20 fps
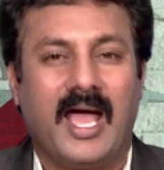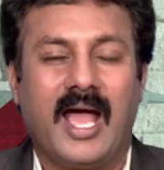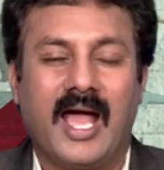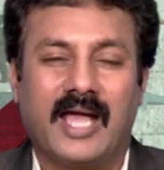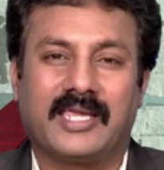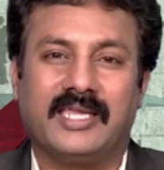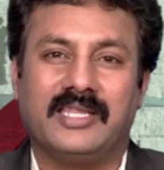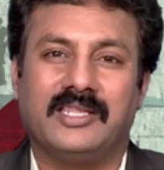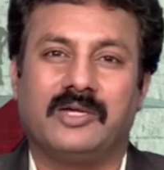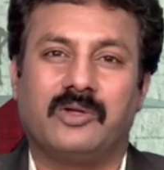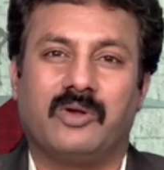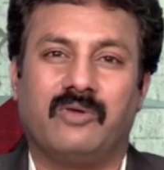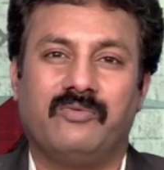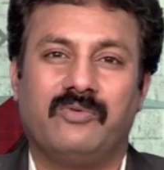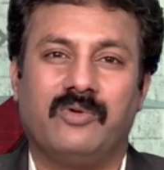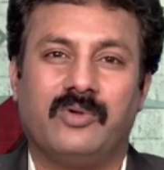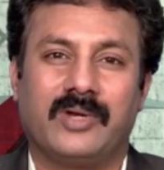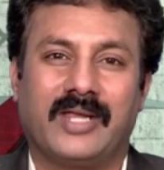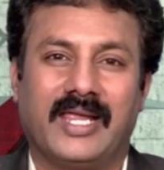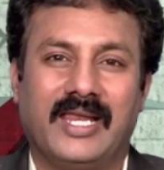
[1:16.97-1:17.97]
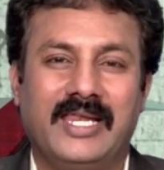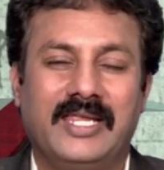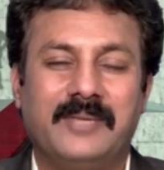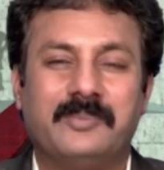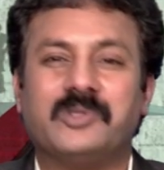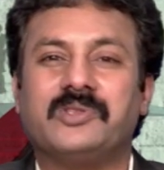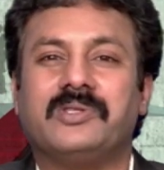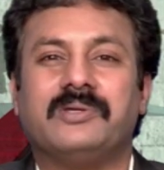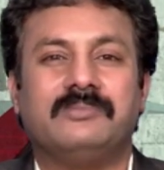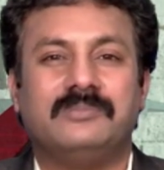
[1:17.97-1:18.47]
ఆ కింద గ్రౌండ్ ఫ్లోర్కి వెళ్ళి
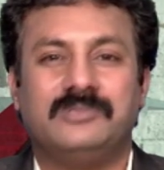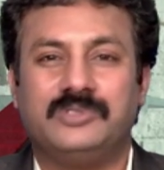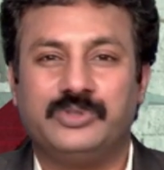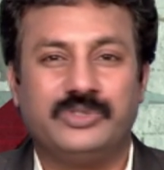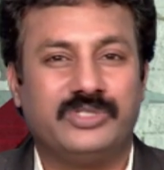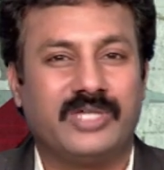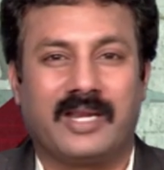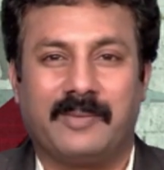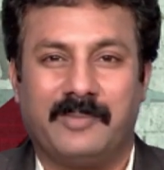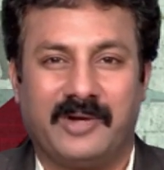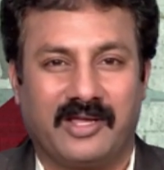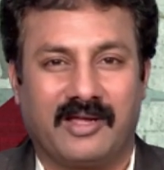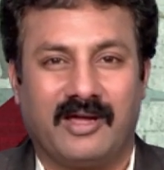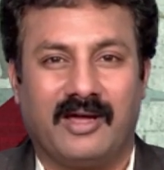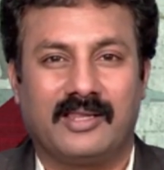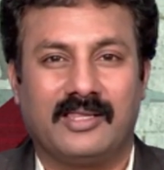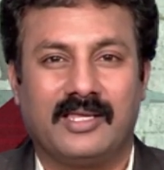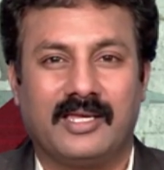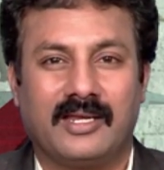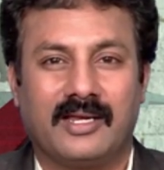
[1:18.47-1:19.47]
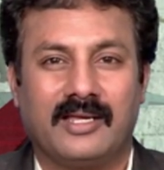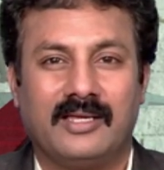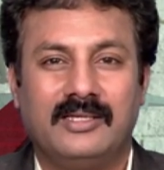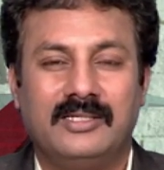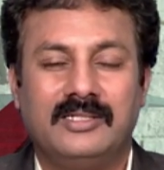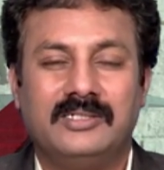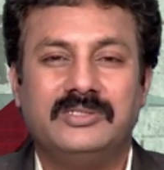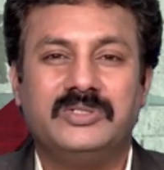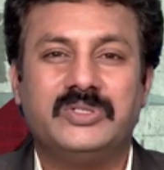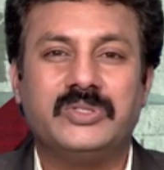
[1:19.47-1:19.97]
మొత్తం చూసారన్నమాట కార్ దగ్గర
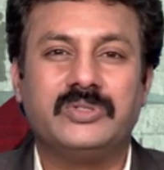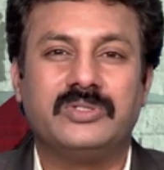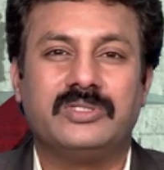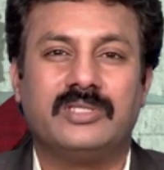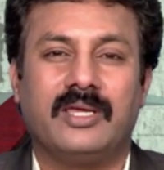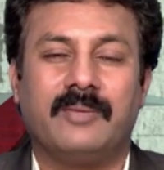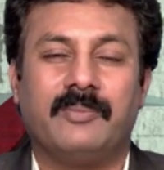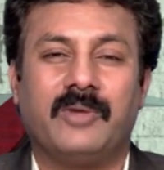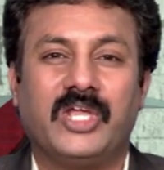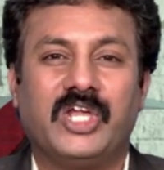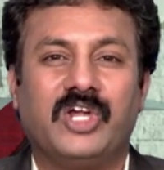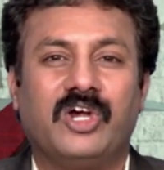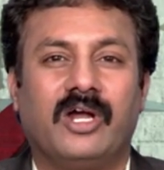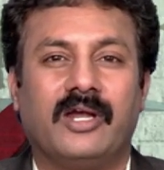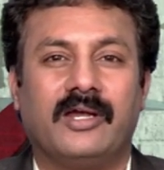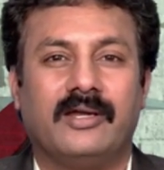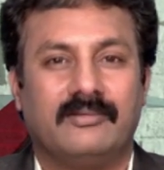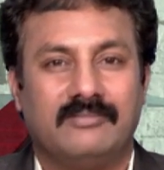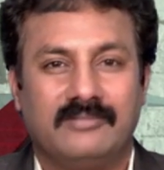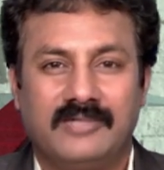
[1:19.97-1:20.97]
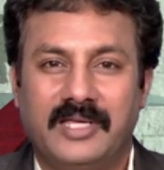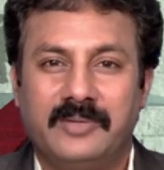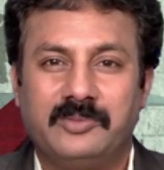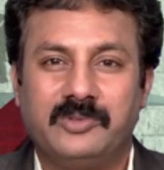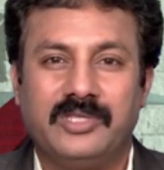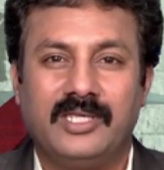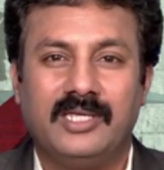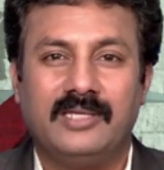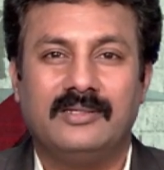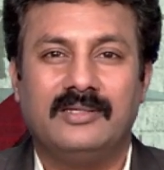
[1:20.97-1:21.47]
చూస్తే మై గాడ్
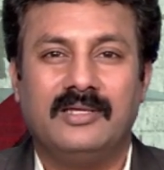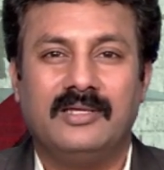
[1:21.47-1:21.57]
ఏముంది